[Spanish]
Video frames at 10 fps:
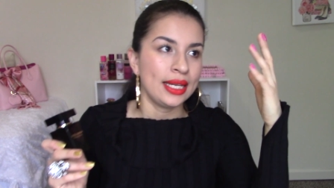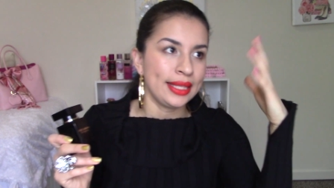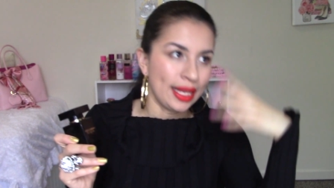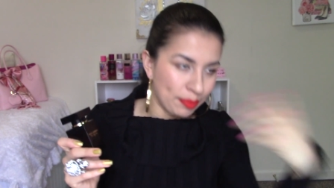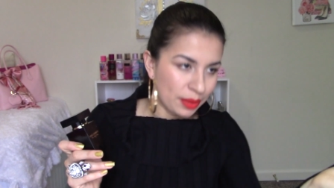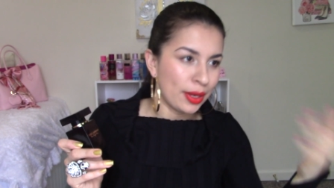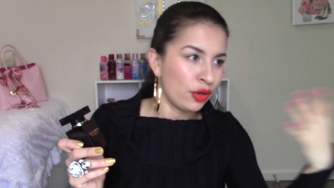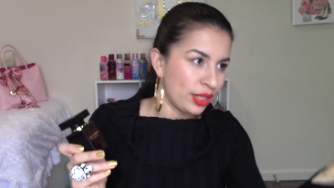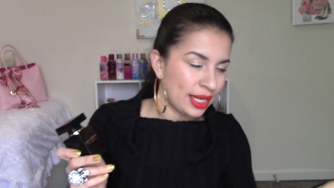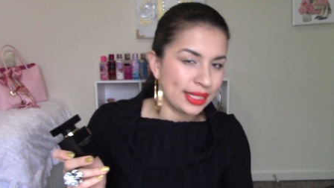ni el
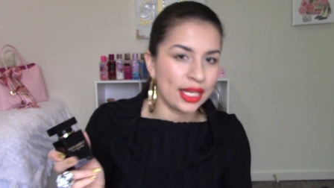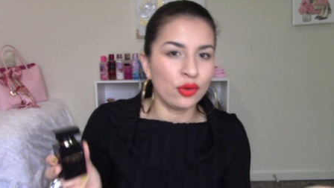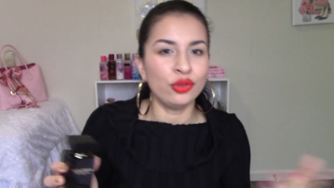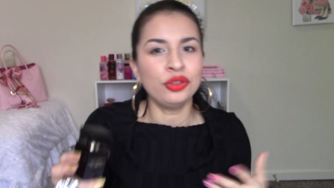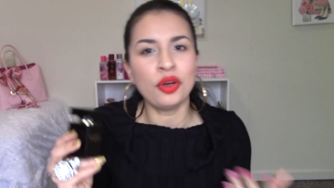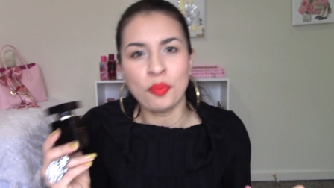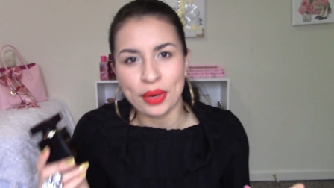primero ni el segundo,